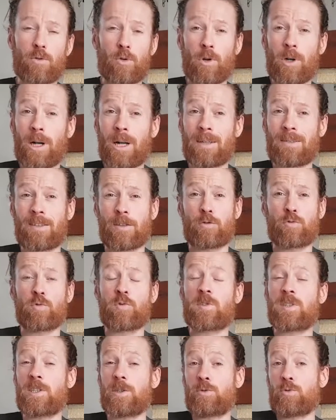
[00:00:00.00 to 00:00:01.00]
Donc là, c'est tout
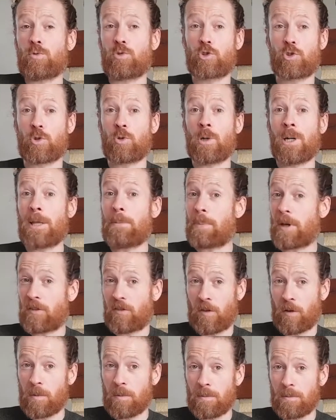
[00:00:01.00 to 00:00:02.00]
ce qui touche les
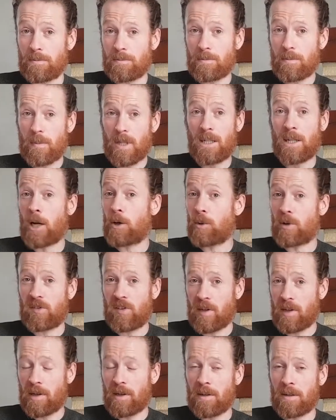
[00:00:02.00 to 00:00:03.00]
passions, les
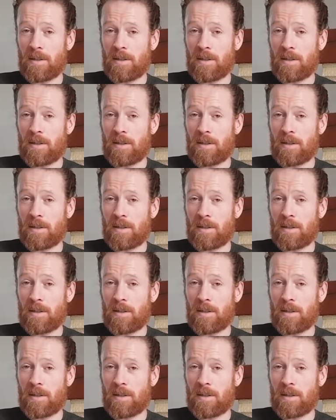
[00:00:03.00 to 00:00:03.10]
loisirs.